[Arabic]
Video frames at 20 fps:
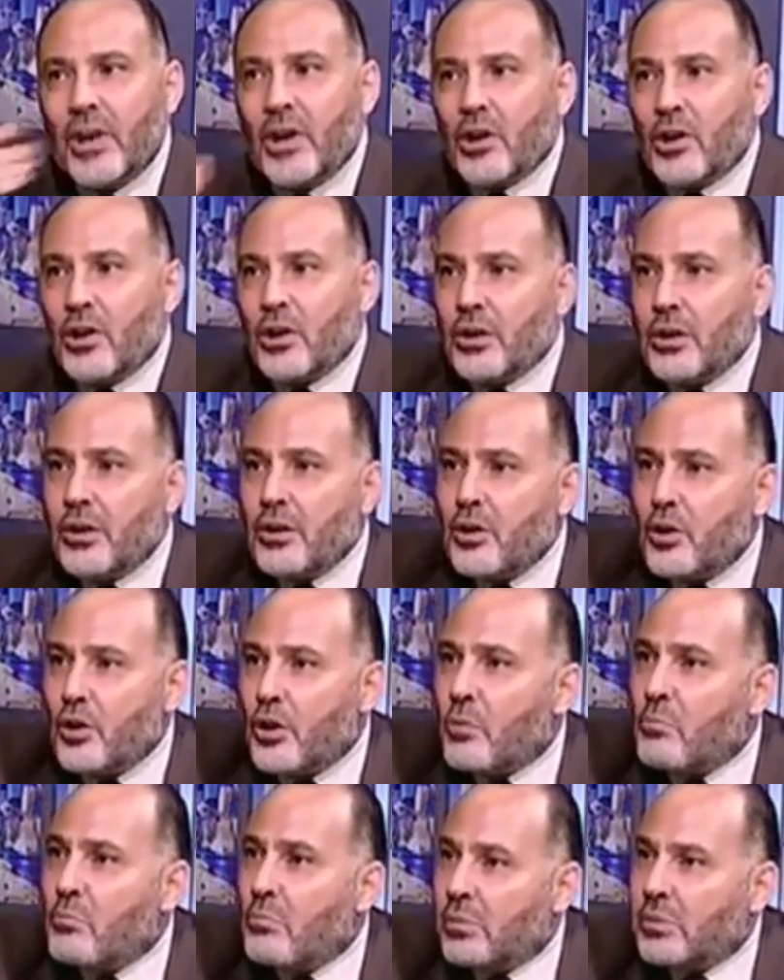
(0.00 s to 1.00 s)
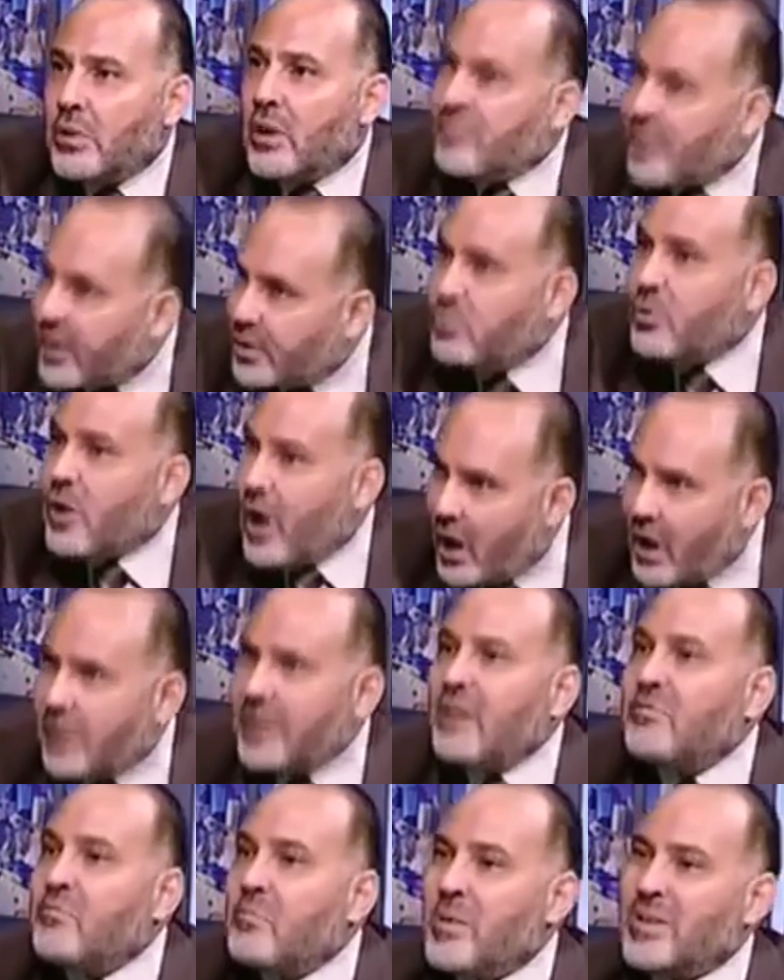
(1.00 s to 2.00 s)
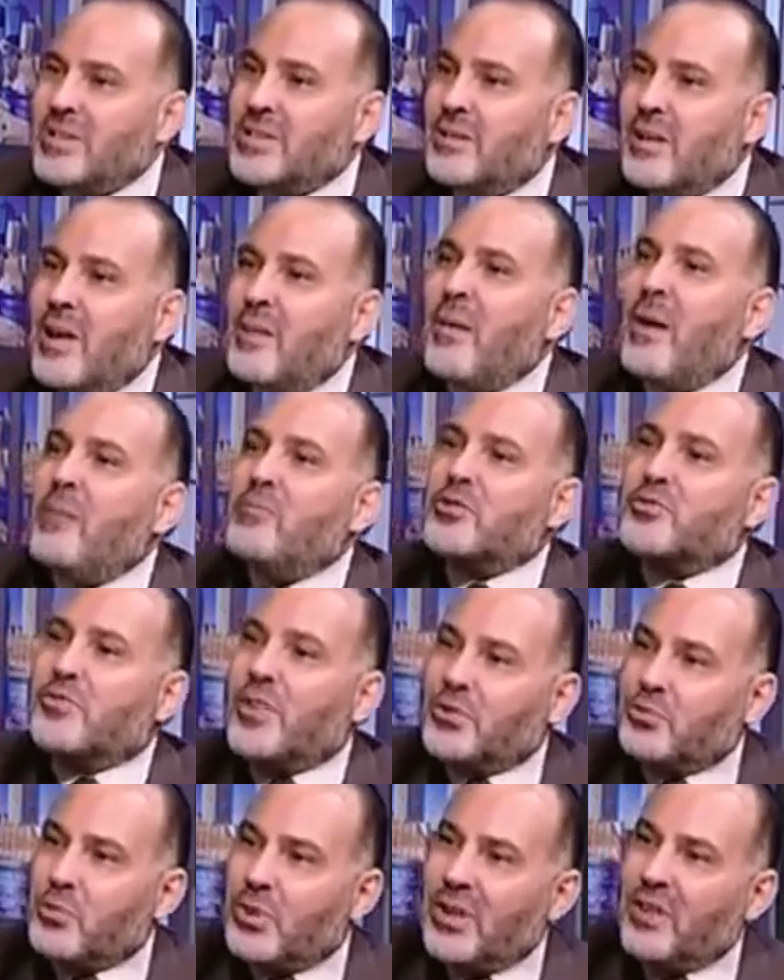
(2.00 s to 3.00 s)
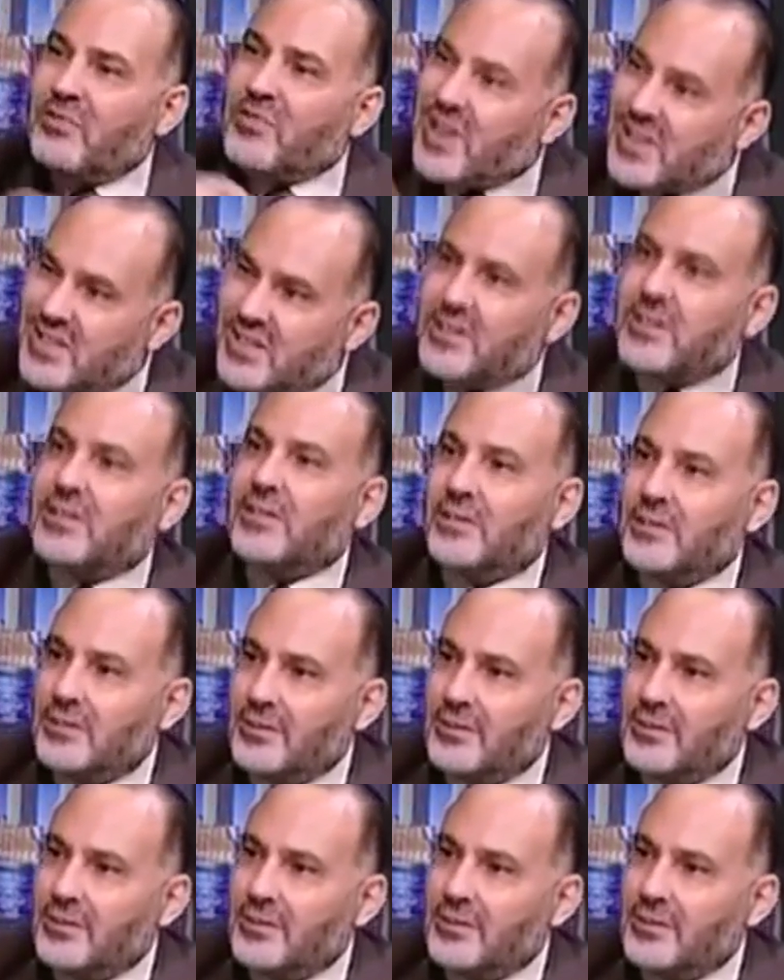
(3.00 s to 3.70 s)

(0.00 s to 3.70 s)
مفتيش ده فتوى آه ده بس ده بقى مش فتوى ده فتي